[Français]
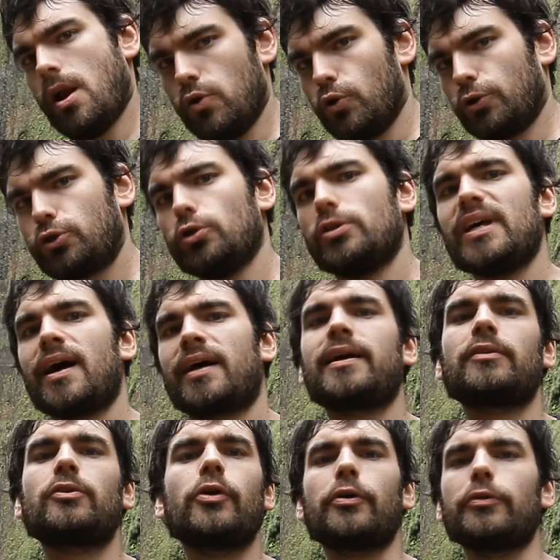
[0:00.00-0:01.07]
L'autre chute est à
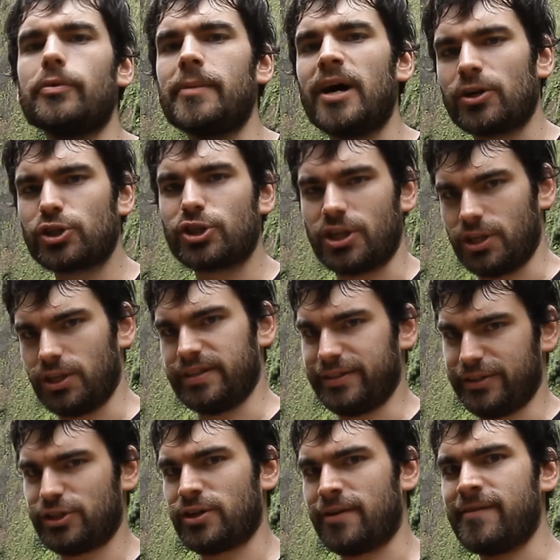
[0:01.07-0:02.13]
4 heures de marche
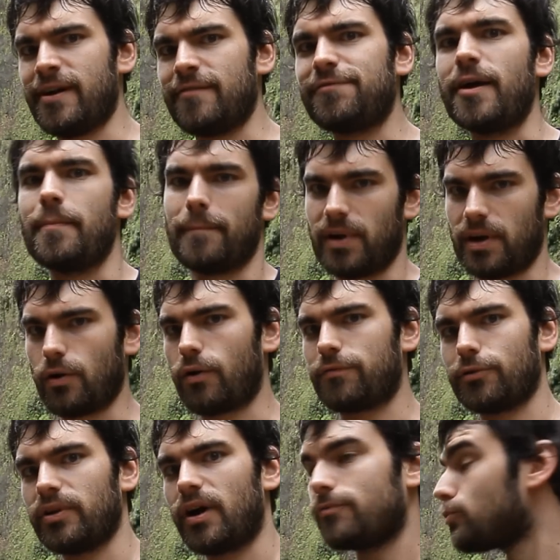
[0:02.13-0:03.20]
et j'avais la flemme, alors
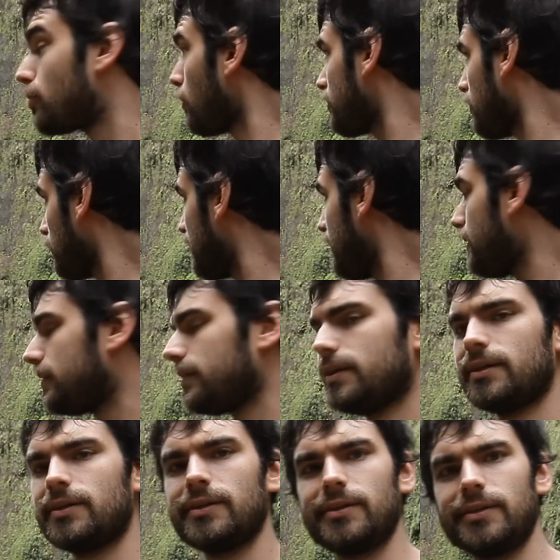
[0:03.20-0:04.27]
faudra vous contenter
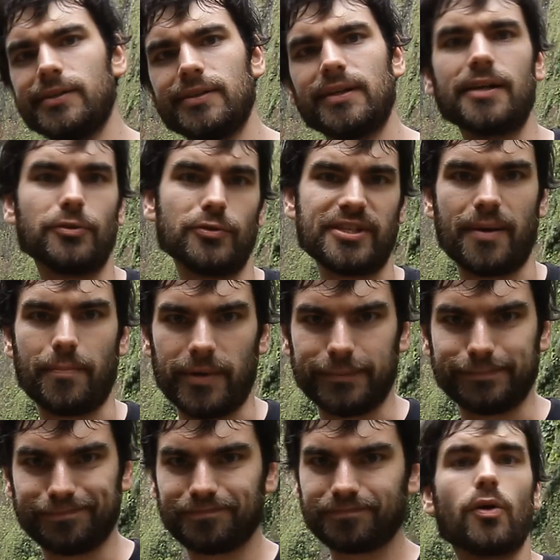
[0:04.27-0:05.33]
de la deuxième.
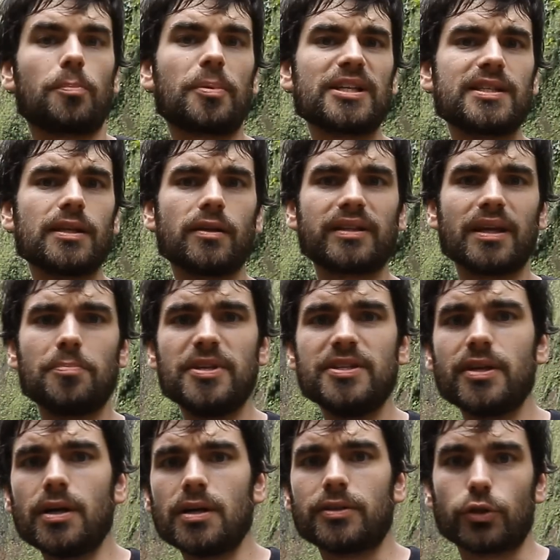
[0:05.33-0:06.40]
Dans le précédent
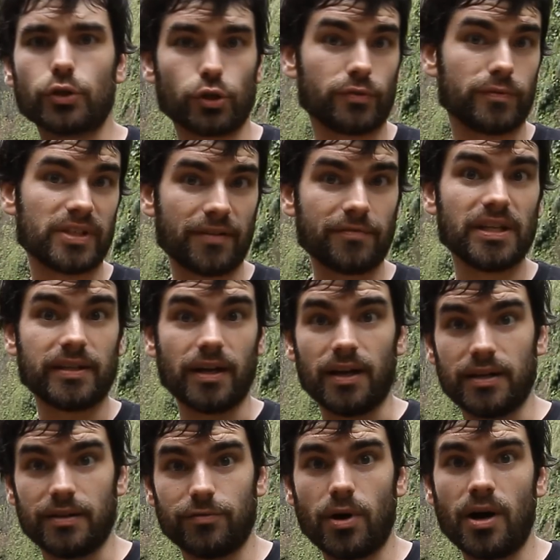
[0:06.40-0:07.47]
épisode, que je vous invite à
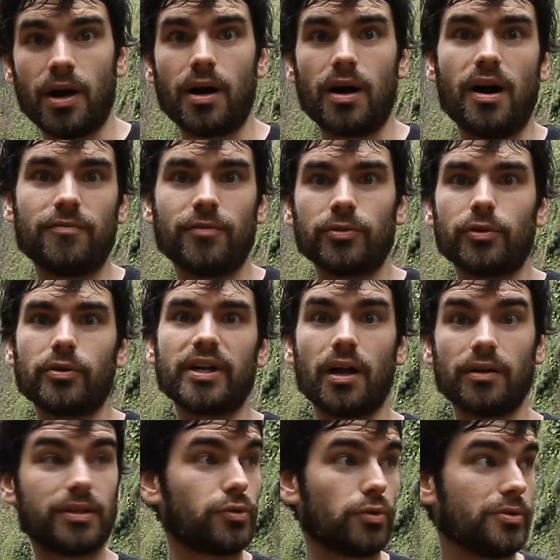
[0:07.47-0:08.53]
aller voir avant de
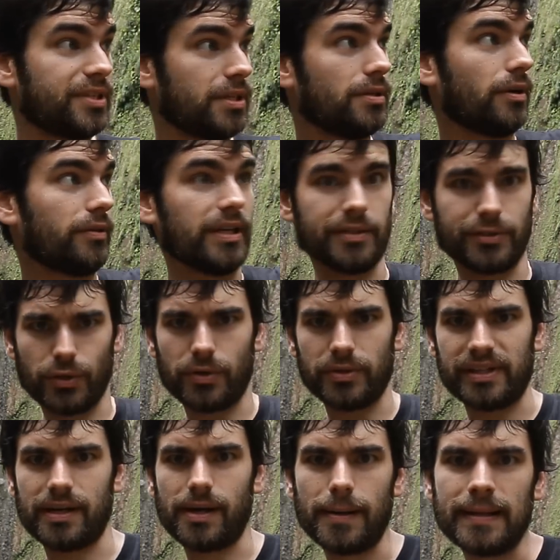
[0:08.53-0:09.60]
regarder celui-ci, non, il est de ce
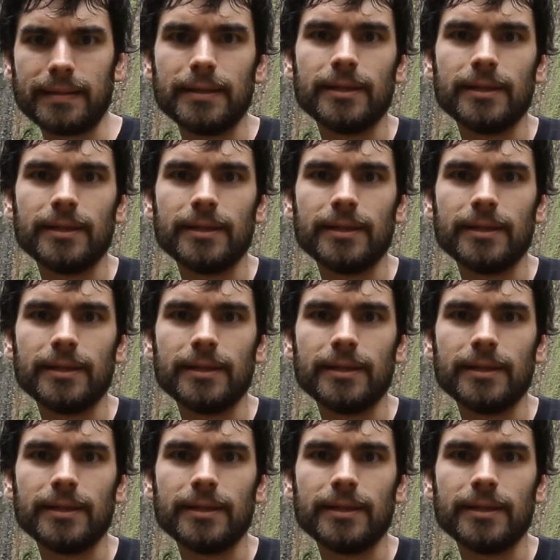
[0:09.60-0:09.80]
côté-là,